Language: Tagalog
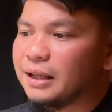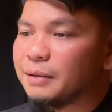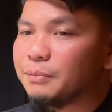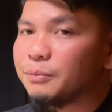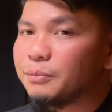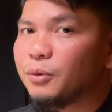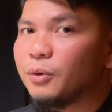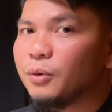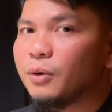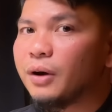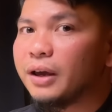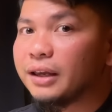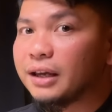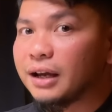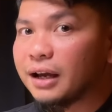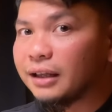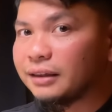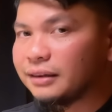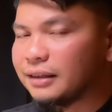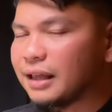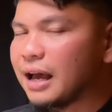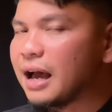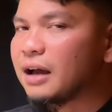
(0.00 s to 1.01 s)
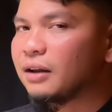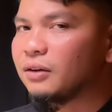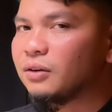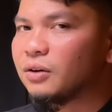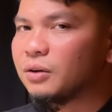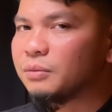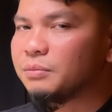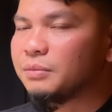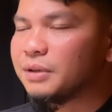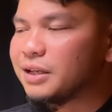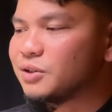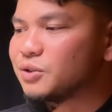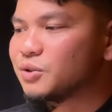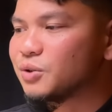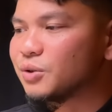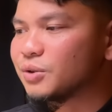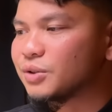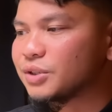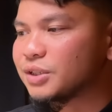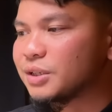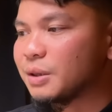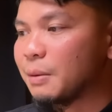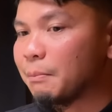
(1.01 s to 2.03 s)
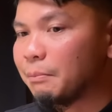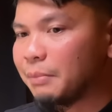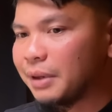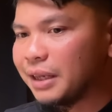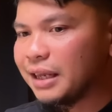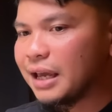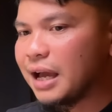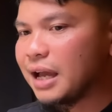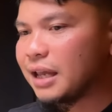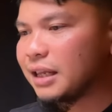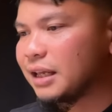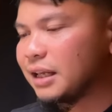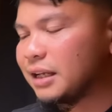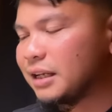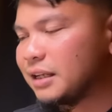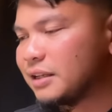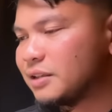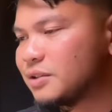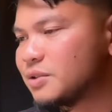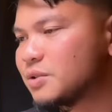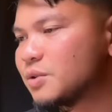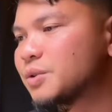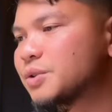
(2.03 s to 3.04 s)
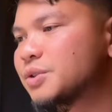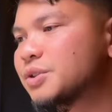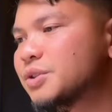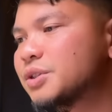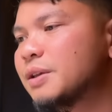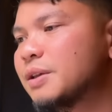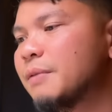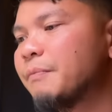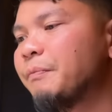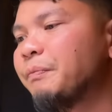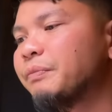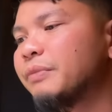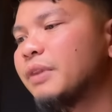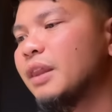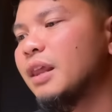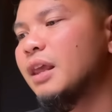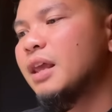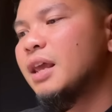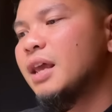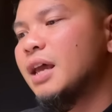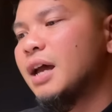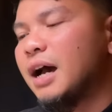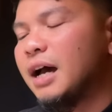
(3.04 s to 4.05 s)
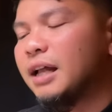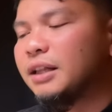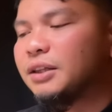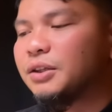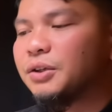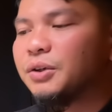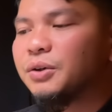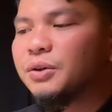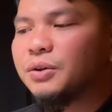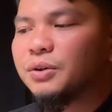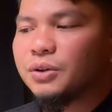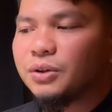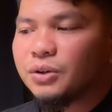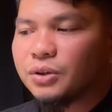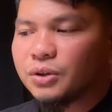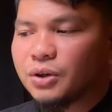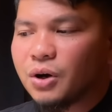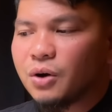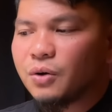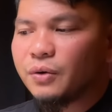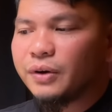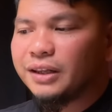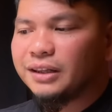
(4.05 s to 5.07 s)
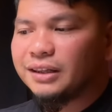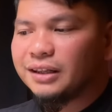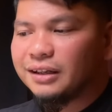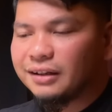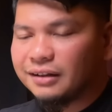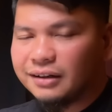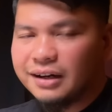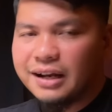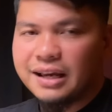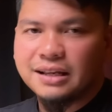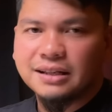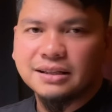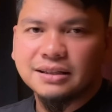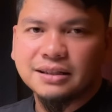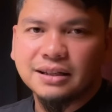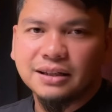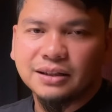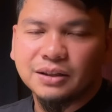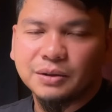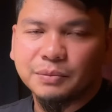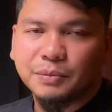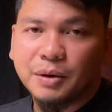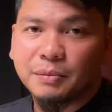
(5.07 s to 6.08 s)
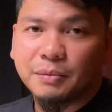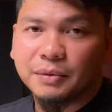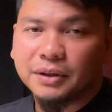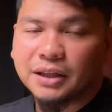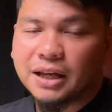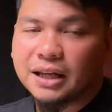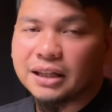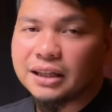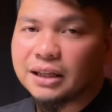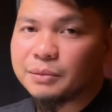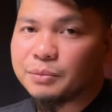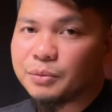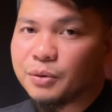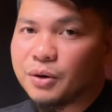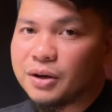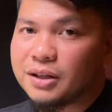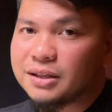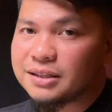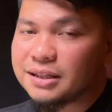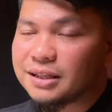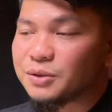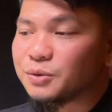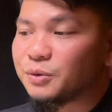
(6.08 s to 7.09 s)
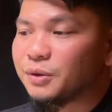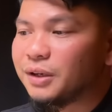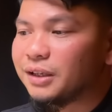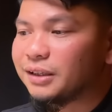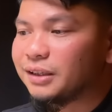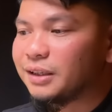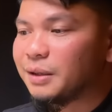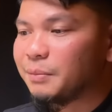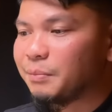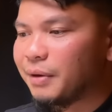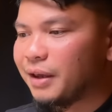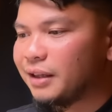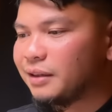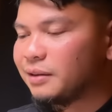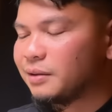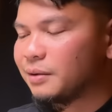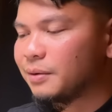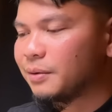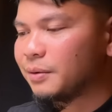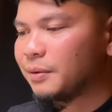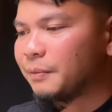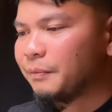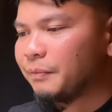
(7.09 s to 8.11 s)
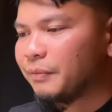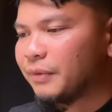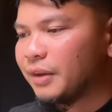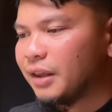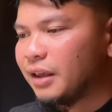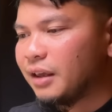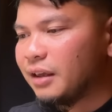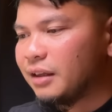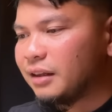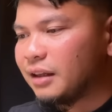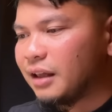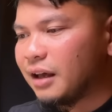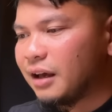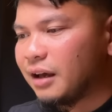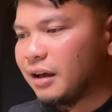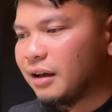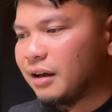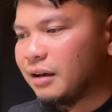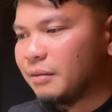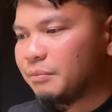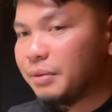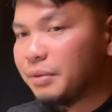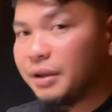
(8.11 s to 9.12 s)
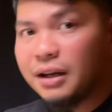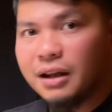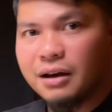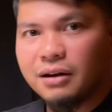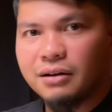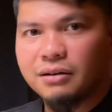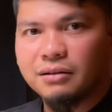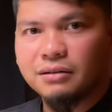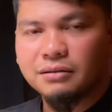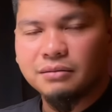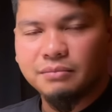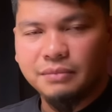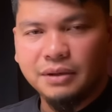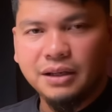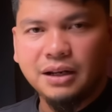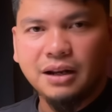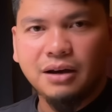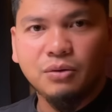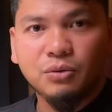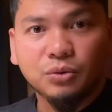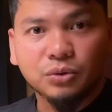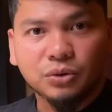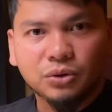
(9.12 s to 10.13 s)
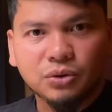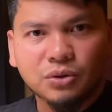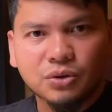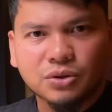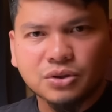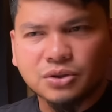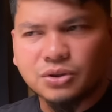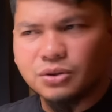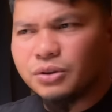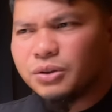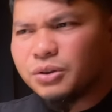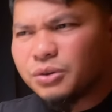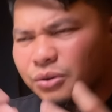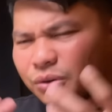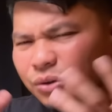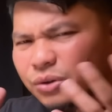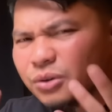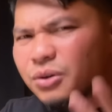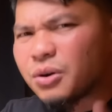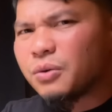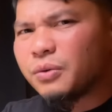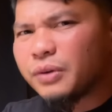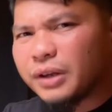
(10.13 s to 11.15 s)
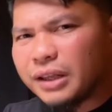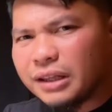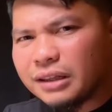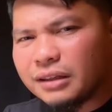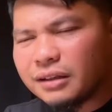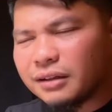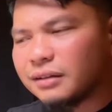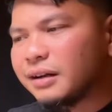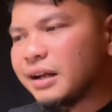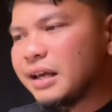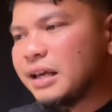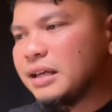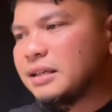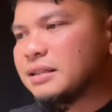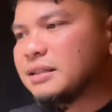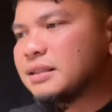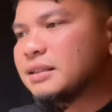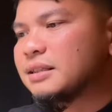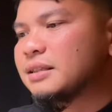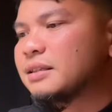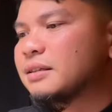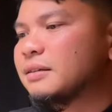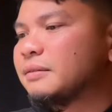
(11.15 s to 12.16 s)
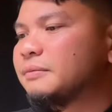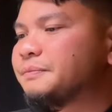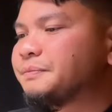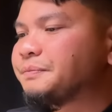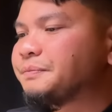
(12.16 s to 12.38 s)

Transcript: Yan po ay kagandahang loob ng Diyos, biyaya ng Diyos. At yung grow in the grace, ito po ay matatagpuan sa sulat ni Pedro na bilang bilang utos, no, you grow in the grace.